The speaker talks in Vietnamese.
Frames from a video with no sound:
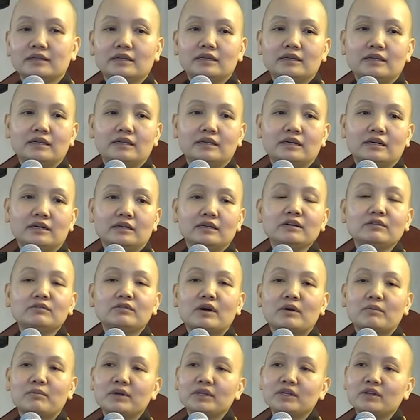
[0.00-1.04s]
thì Đức
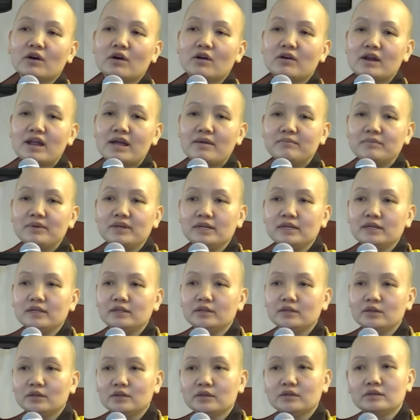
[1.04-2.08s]
Phật mới cho đem
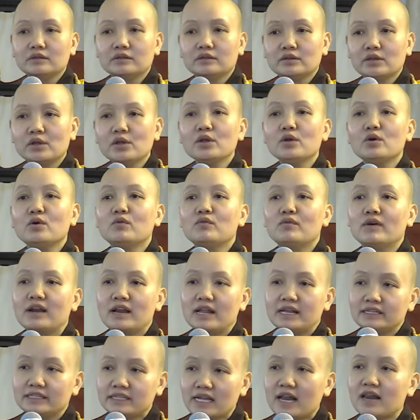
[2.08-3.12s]
đi thiêu và
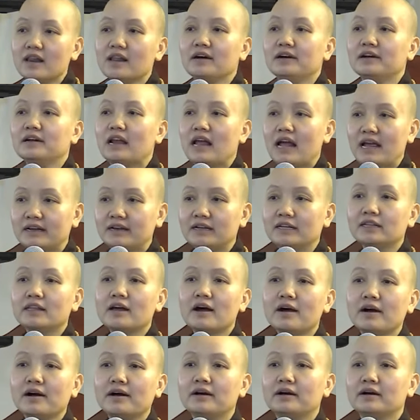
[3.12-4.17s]
lấy xá lợi lại
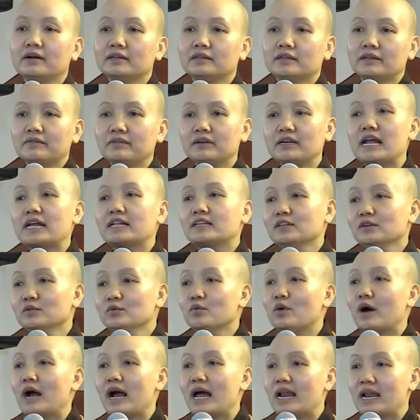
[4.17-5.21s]
để thờ. Tại vì đã
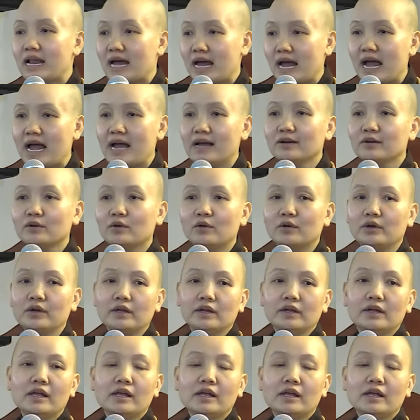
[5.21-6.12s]
chứng quả A-la-hán rồi.